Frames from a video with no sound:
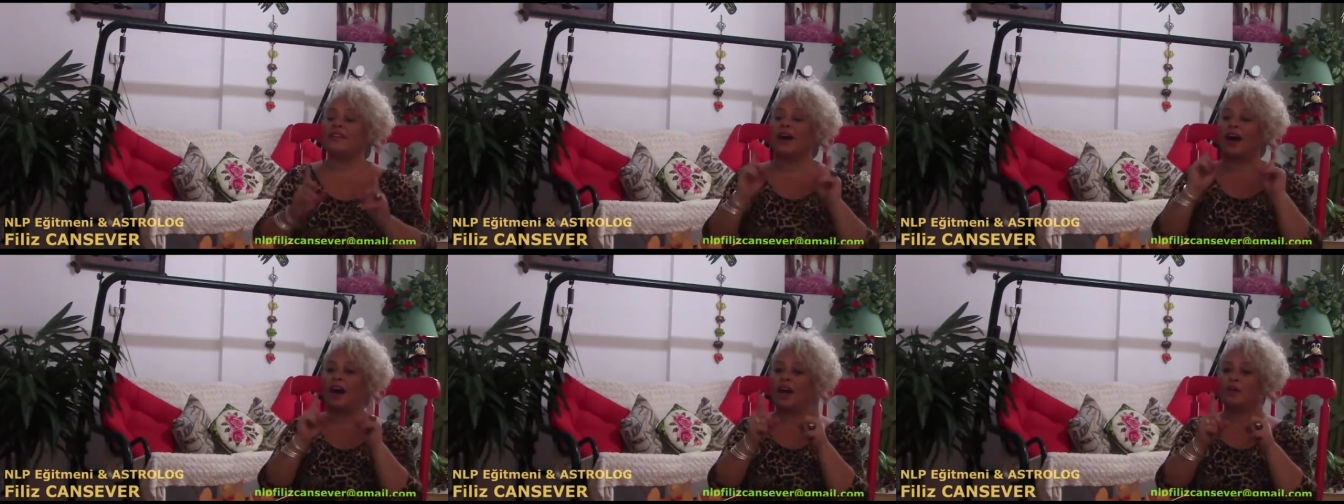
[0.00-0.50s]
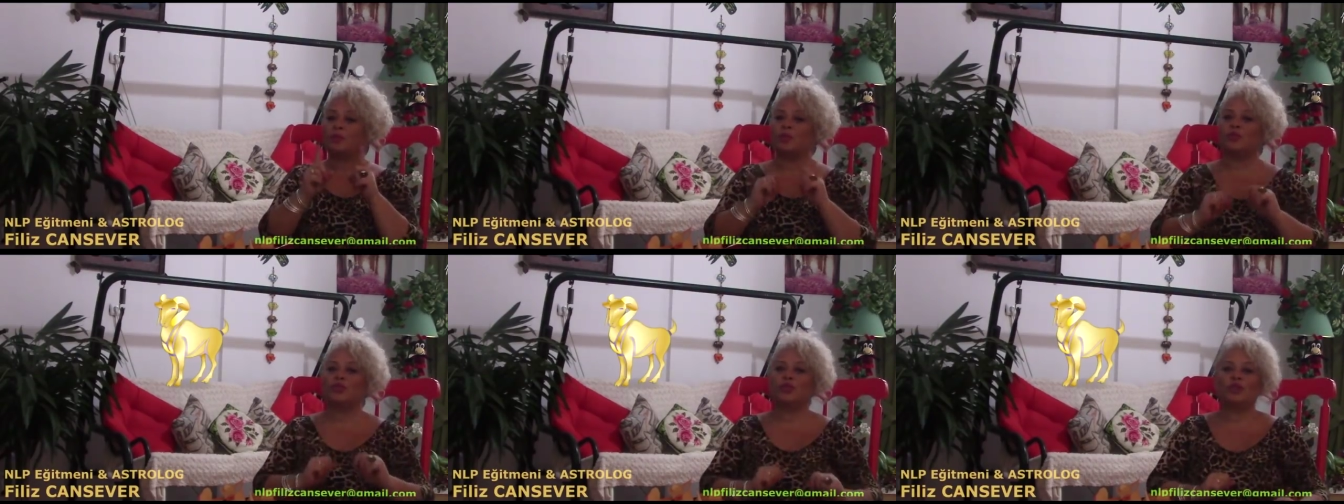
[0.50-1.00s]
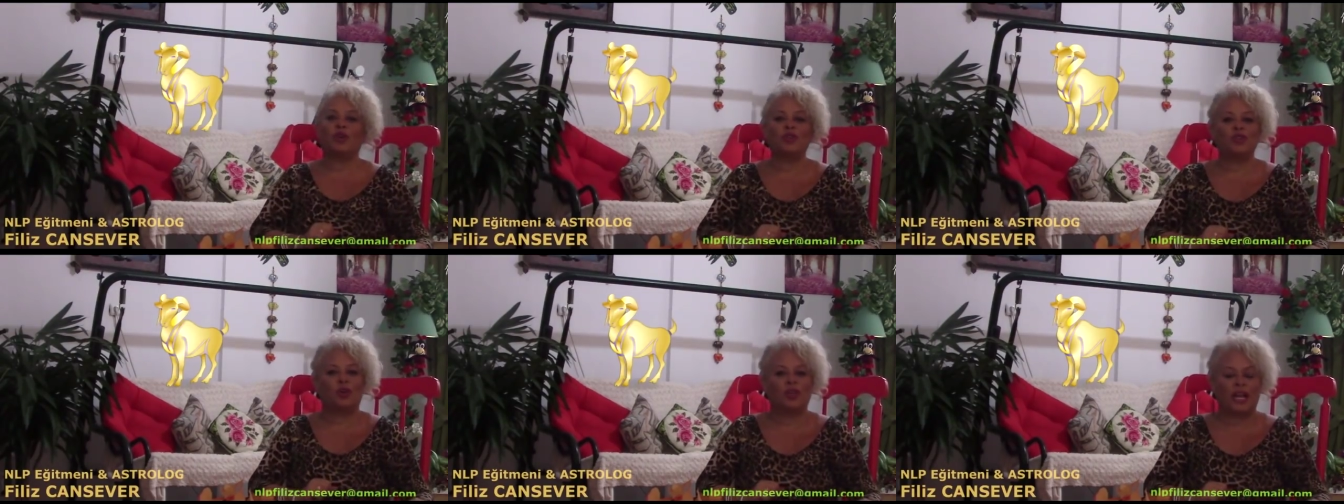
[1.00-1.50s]
ve ay burcu
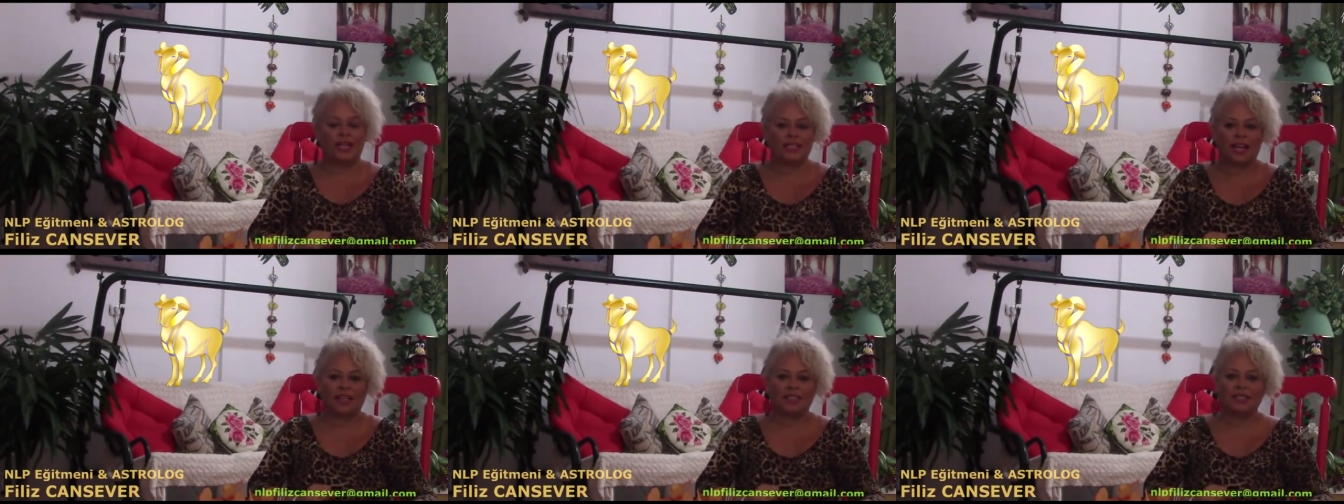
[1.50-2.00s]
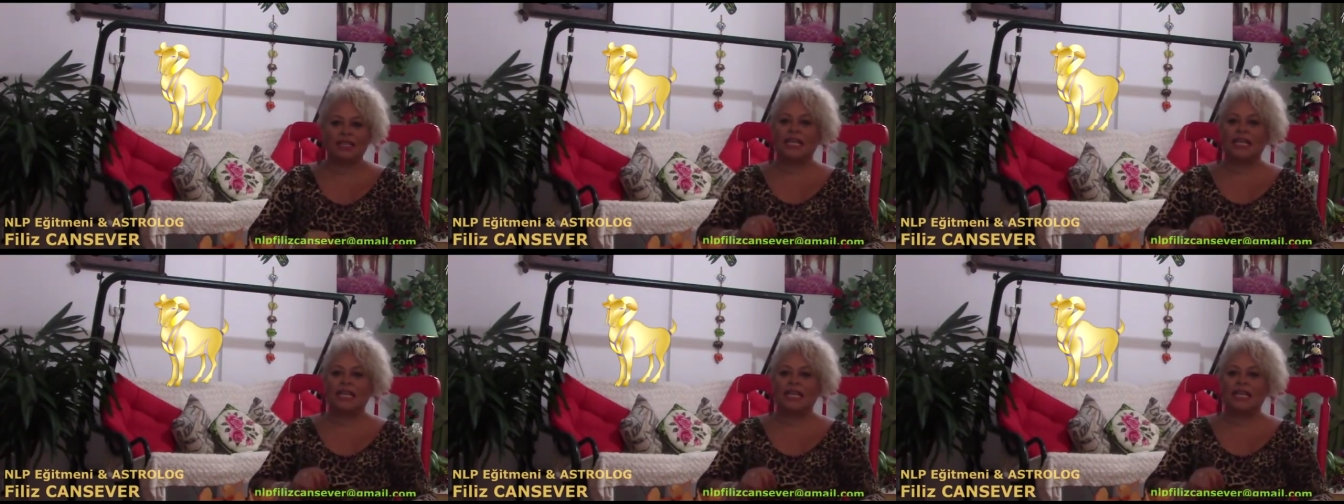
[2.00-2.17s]
koç olanlar